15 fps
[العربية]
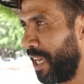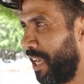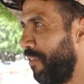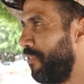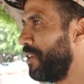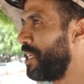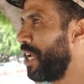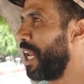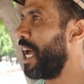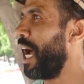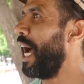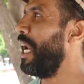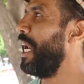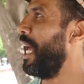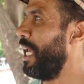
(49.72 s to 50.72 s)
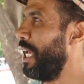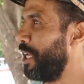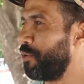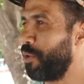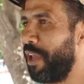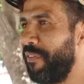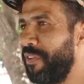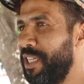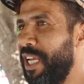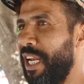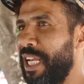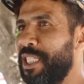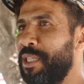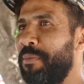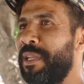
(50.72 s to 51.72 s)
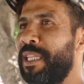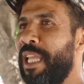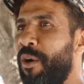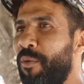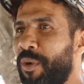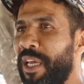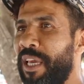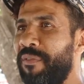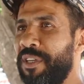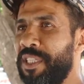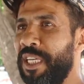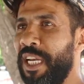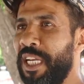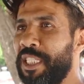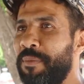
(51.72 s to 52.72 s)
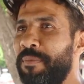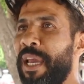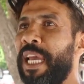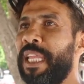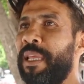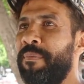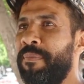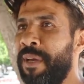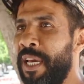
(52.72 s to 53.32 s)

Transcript: كيفاش يلقى حل حياته كيفاش ينجم يتطور كيفاش ينجم يخدم